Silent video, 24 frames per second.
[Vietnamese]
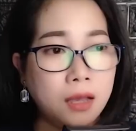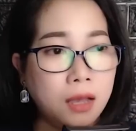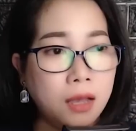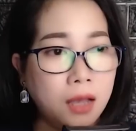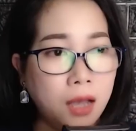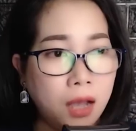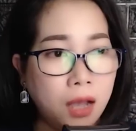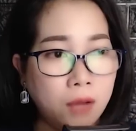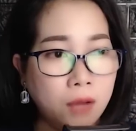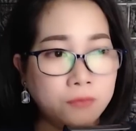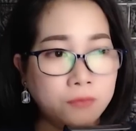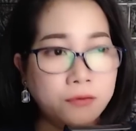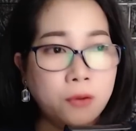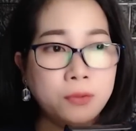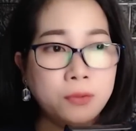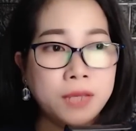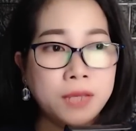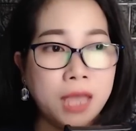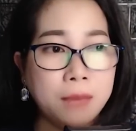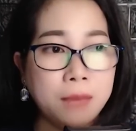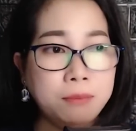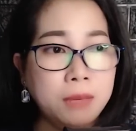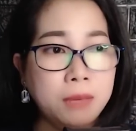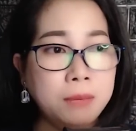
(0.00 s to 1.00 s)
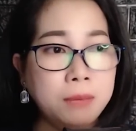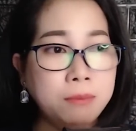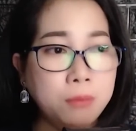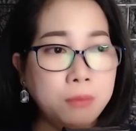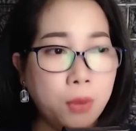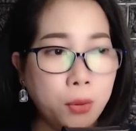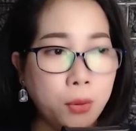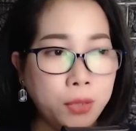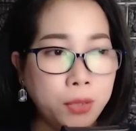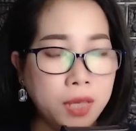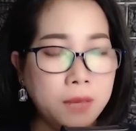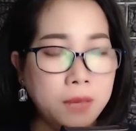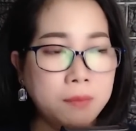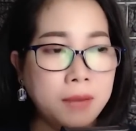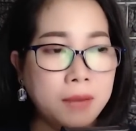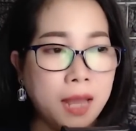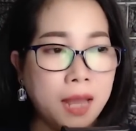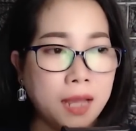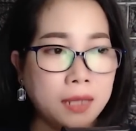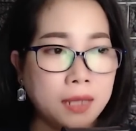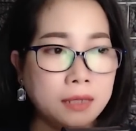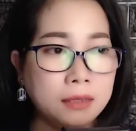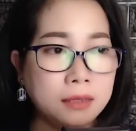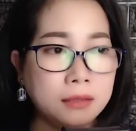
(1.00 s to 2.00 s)
Ông Phúc khẽ mím môi im
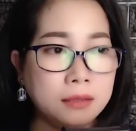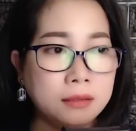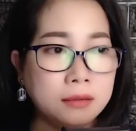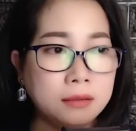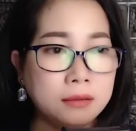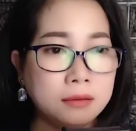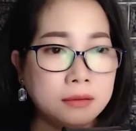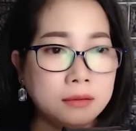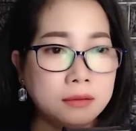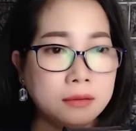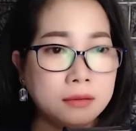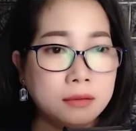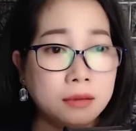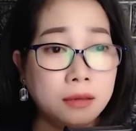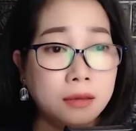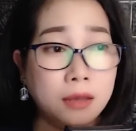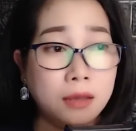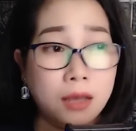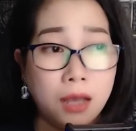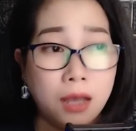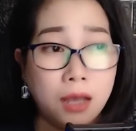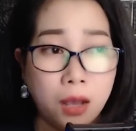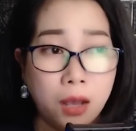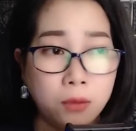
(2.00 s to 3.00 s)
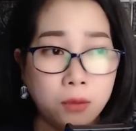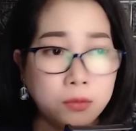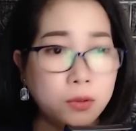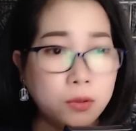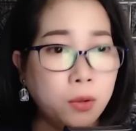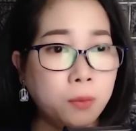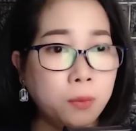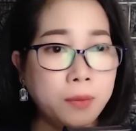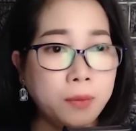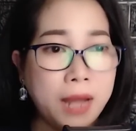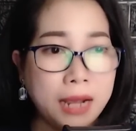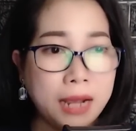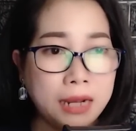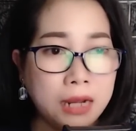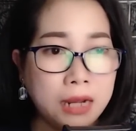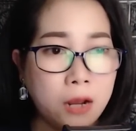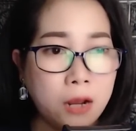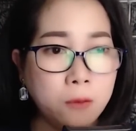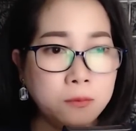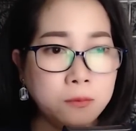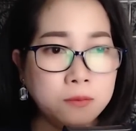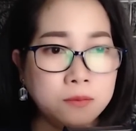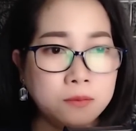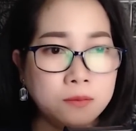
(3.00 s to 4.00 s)
lặng. Ông cũng đang
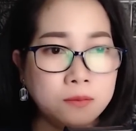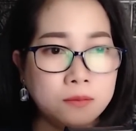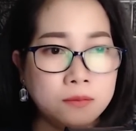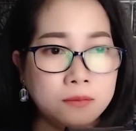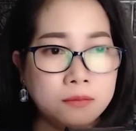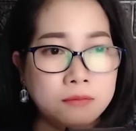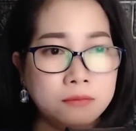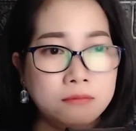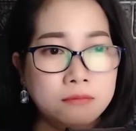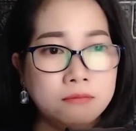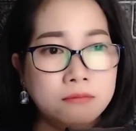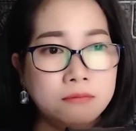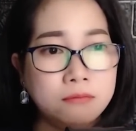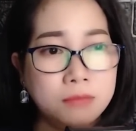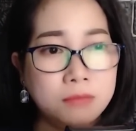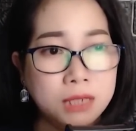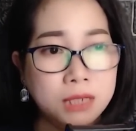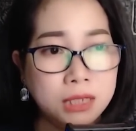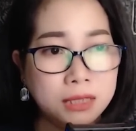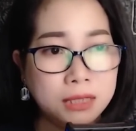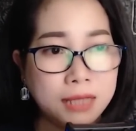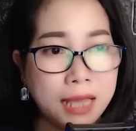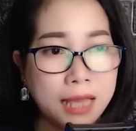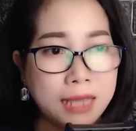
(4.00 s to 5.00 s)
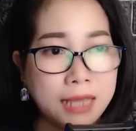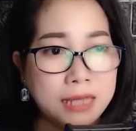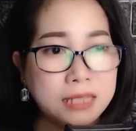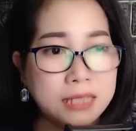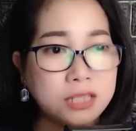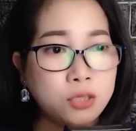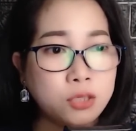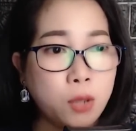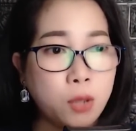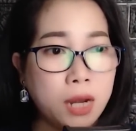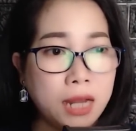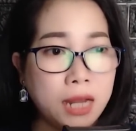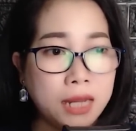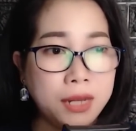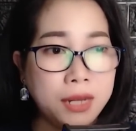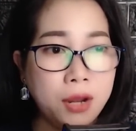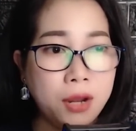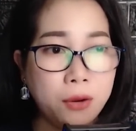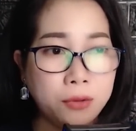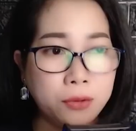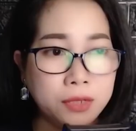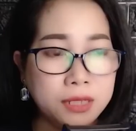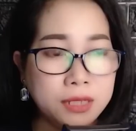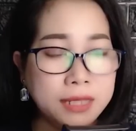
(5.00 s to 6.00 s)
khóc, đưa tay xoa lấy
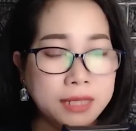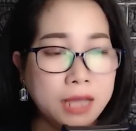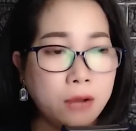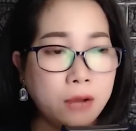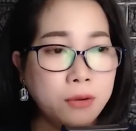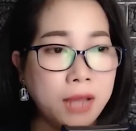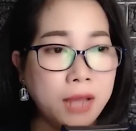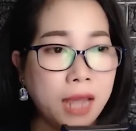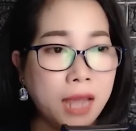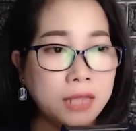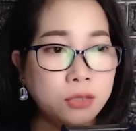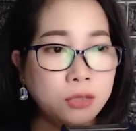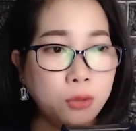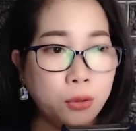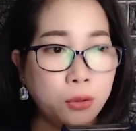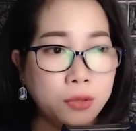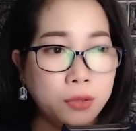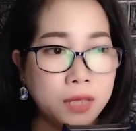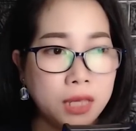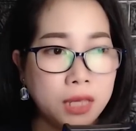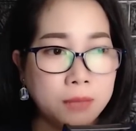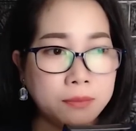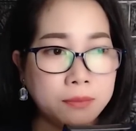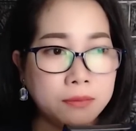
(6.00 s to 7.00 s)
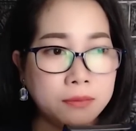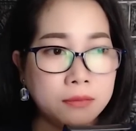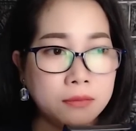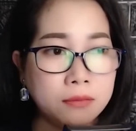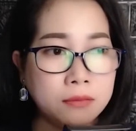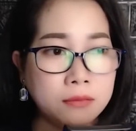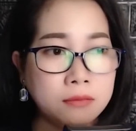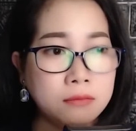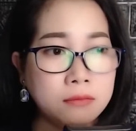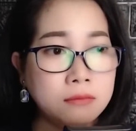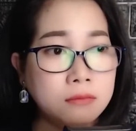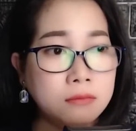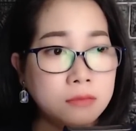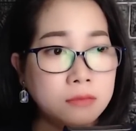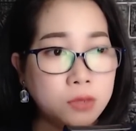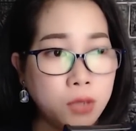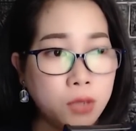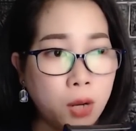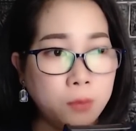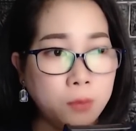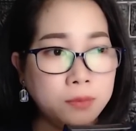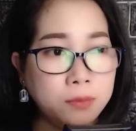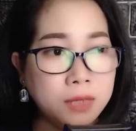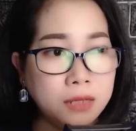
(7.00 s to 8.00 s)
đầu đứa cháu gái tội nghiệp, rồi
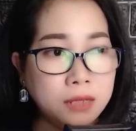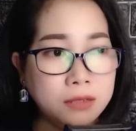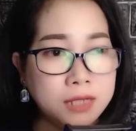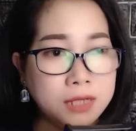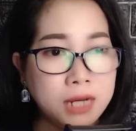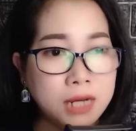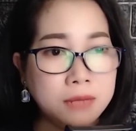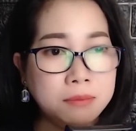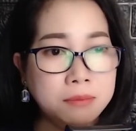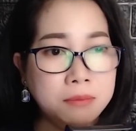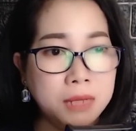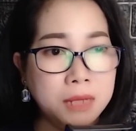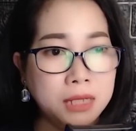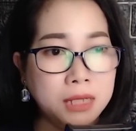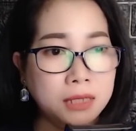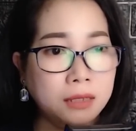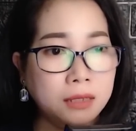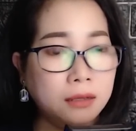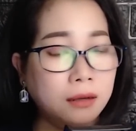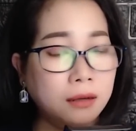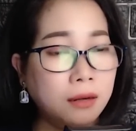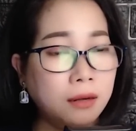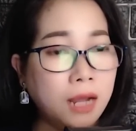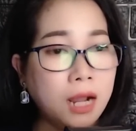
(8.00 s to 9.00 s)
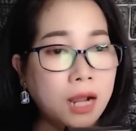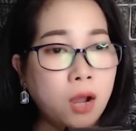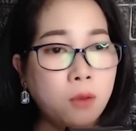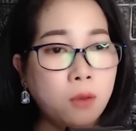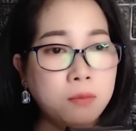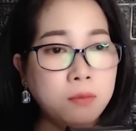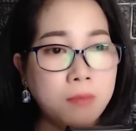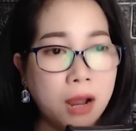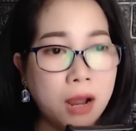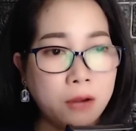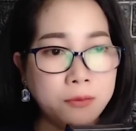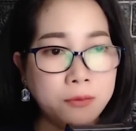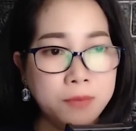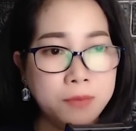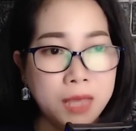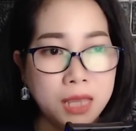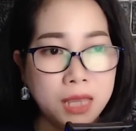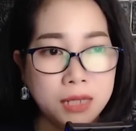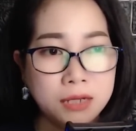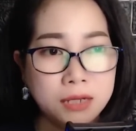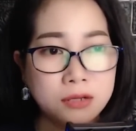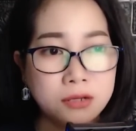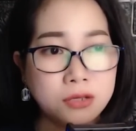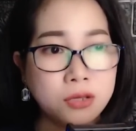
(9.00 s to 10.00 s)
ông tự trách mình đã không bảo
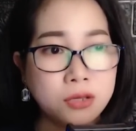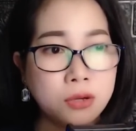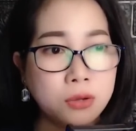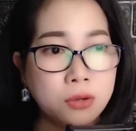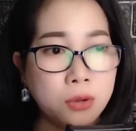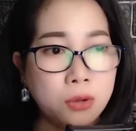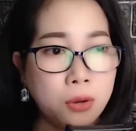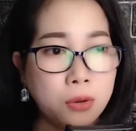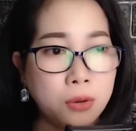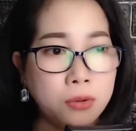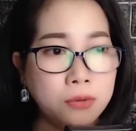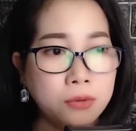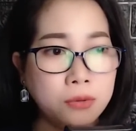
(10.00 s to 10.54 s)
vệ được cho cô.